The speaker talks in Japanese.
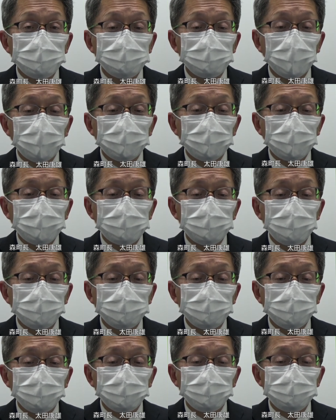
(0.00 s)
免疫
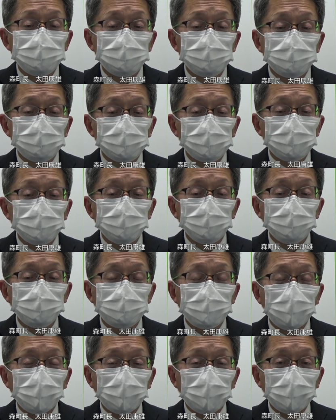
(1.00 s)
力向上に
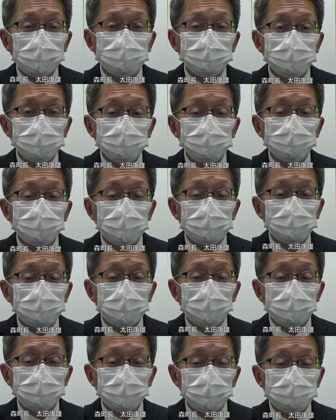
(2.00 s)
効果があると言われ
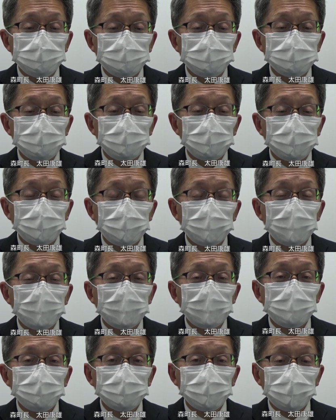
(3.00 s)
ています
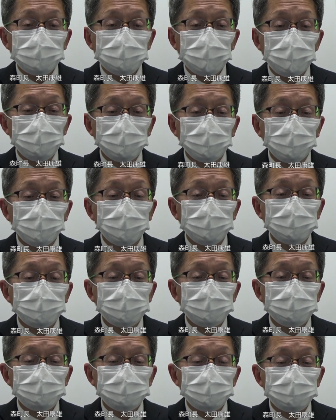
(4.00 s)
皆さんも
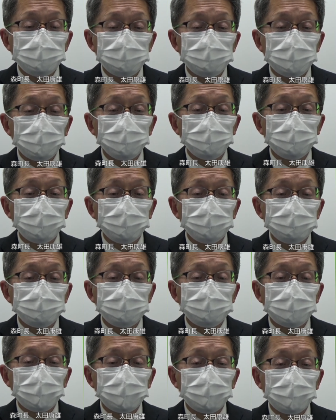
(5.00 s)
新茶を急
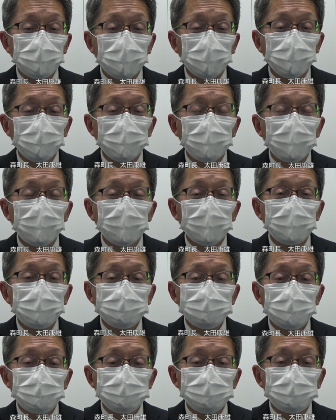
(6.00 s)
須で入れ
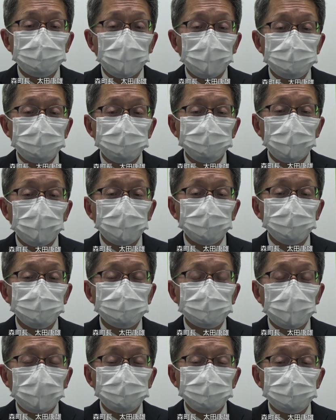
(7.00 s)
季節の味わい
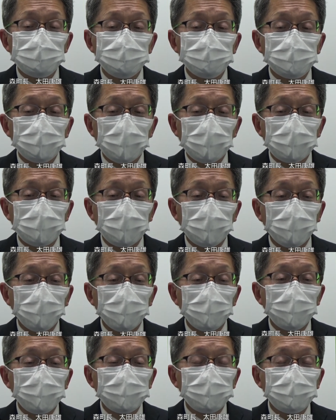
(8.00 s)
を楽しみながら
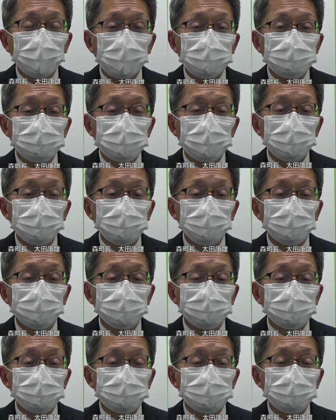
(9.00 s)
感染予
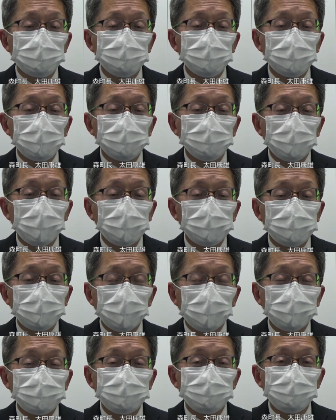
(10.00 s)
防に努めてはい
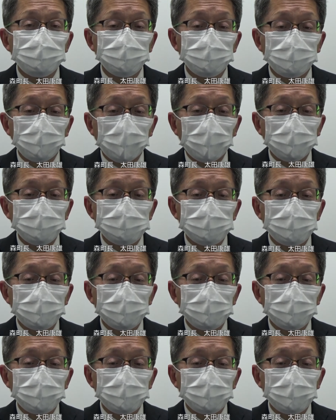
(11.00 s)
かがでしょうか